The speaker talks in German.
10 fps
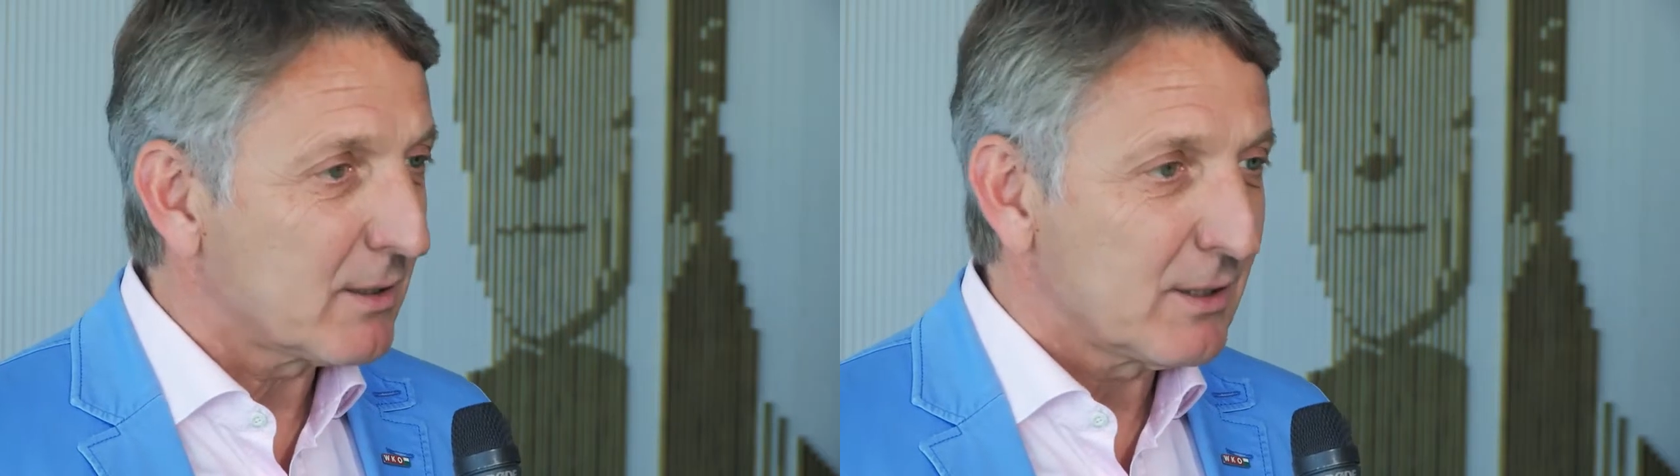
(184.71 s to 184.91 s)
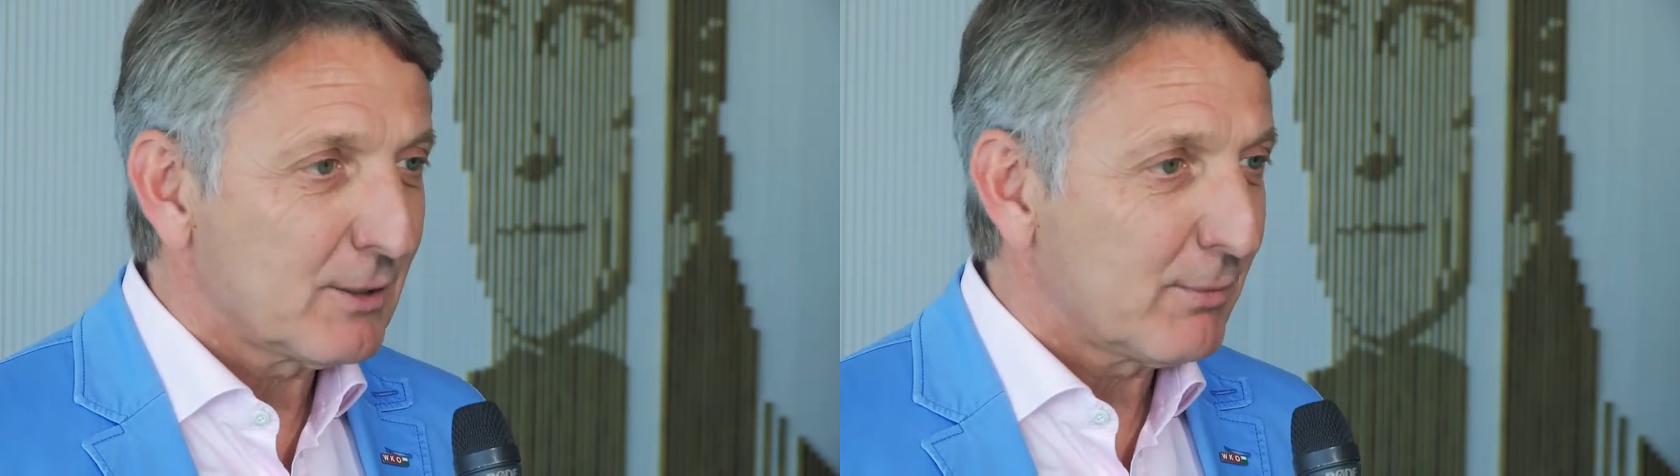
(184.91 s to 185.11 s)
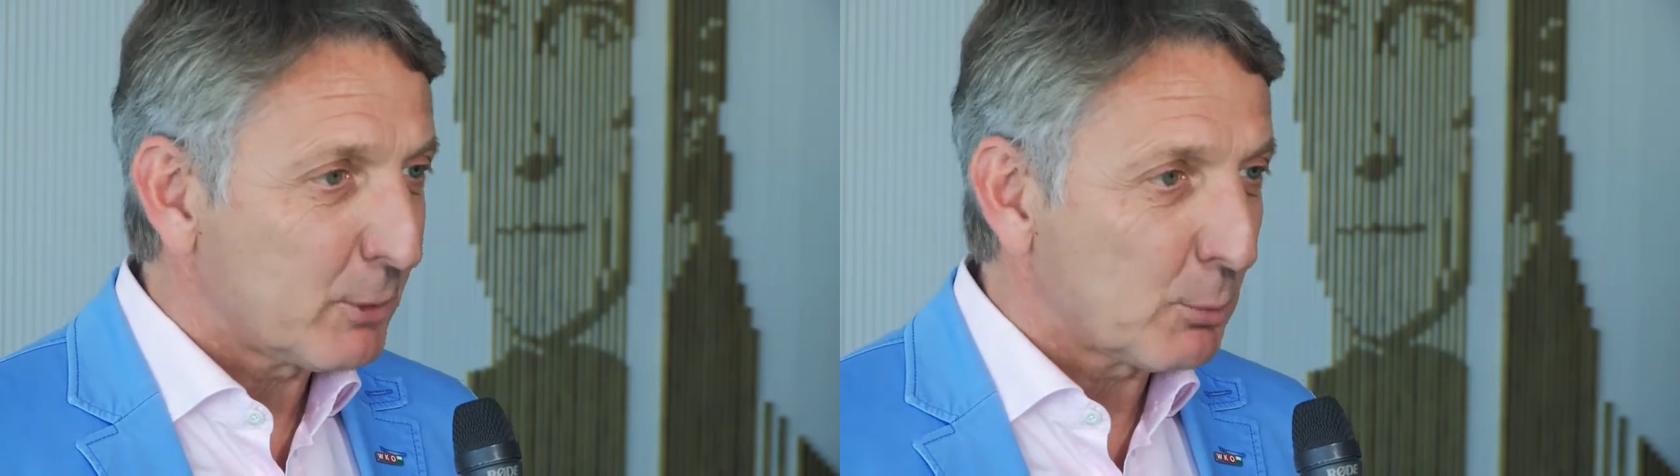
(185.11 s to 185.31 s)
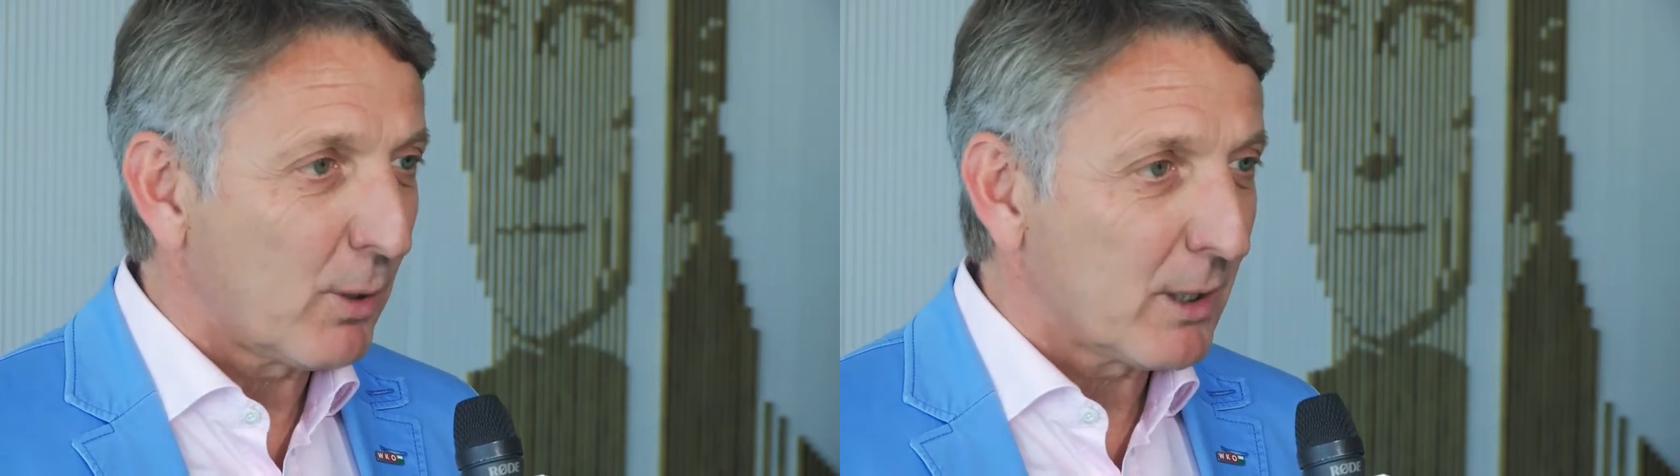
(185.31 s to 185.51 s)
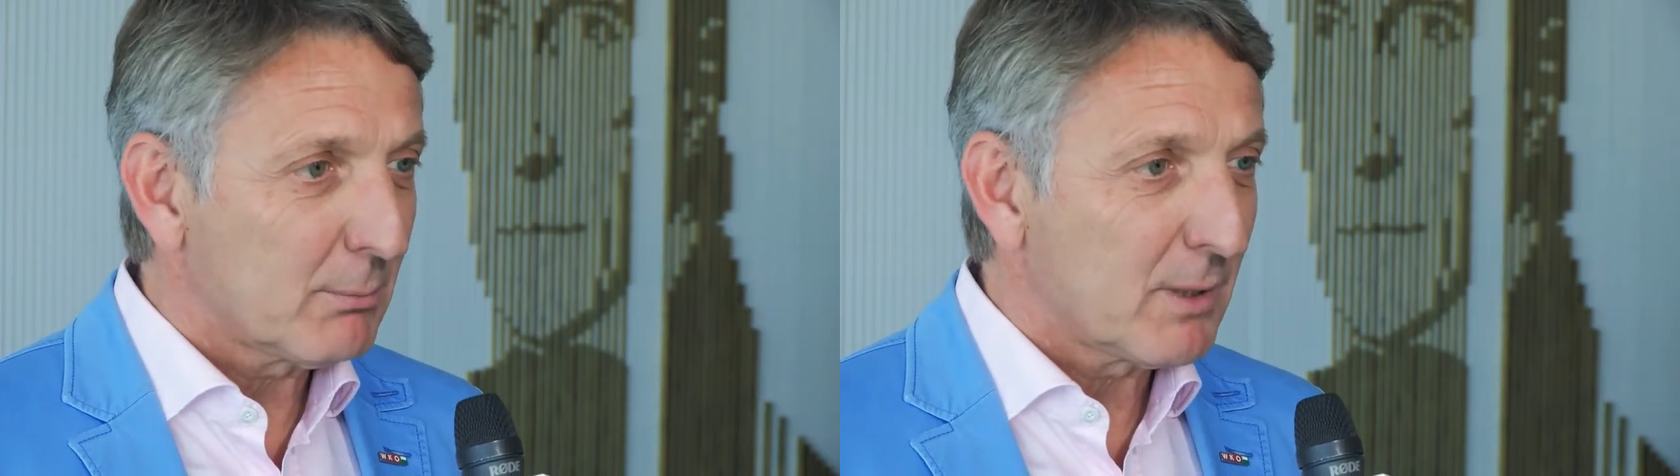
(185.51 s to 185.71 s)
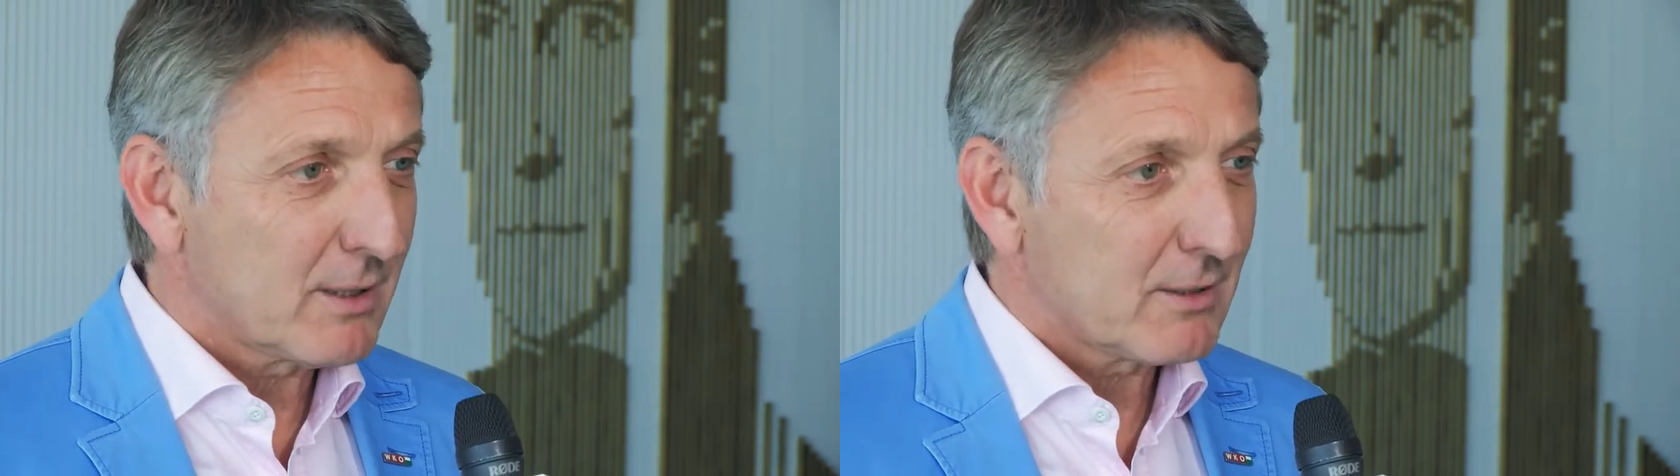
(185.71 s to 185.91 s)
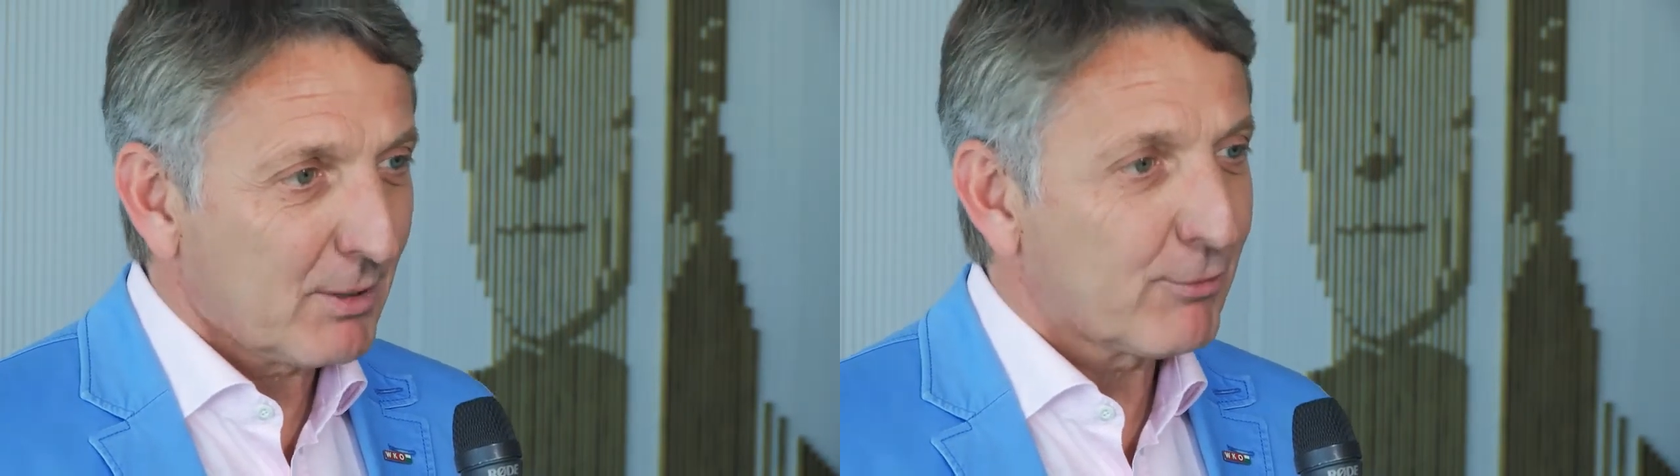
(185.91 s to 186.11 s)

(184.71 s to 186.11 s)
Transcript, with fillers: Das ist wie im Sport. Man, ist,